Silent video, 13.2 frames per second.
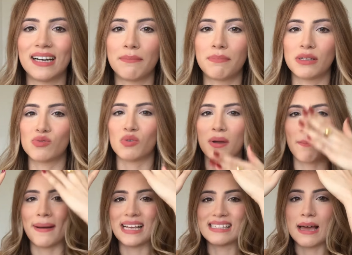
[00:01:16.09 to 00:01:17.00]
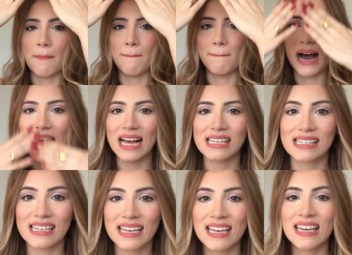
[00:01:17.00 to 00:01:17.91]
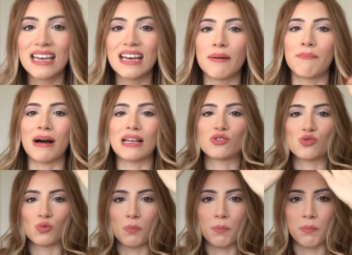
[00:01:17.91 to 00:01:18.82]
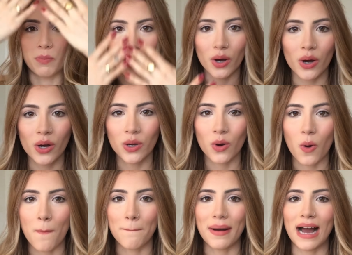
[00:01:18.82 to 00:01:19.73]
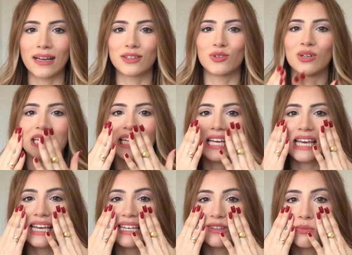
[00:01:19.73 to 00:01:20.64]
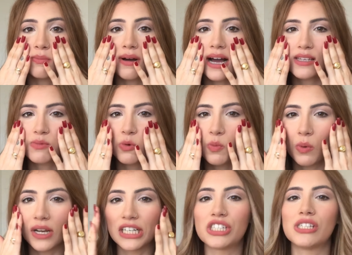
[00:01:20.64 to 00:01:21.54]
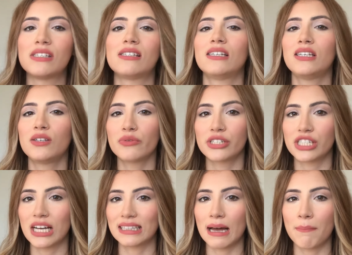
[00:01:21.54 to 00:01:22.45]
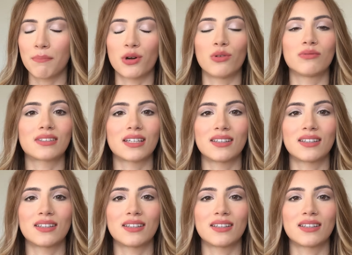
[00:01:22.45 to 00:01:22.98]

A pessoa que passa a base, passa o pó compacto ali, no máximo um blushzinho e já tá pronta.